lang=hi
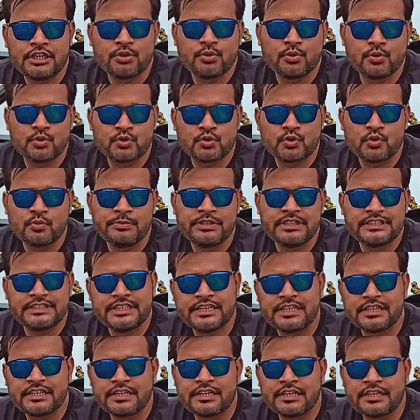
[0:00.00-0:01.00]
दोस्तों में
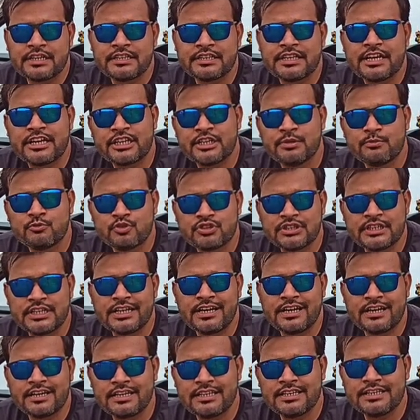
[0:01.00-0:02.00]
शेयर करें ताकि मुझे
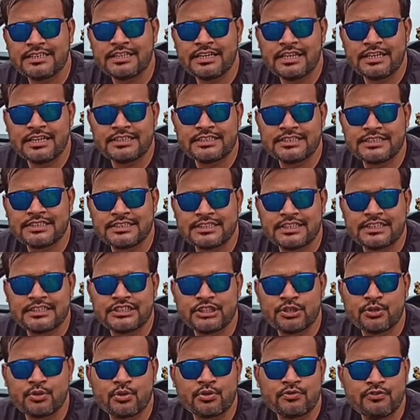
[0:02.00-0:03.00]
अगले अच्छे से
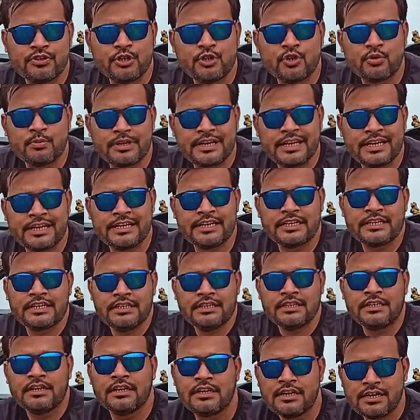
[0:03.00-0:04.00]
अच्छे और वीडियो बनाने
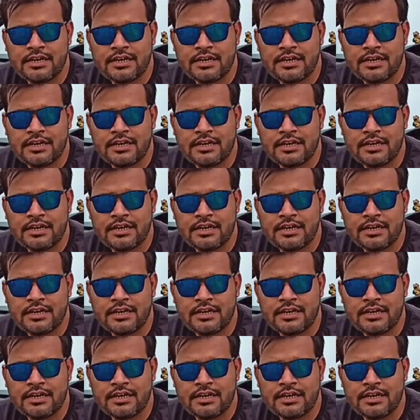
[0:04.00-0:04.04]
की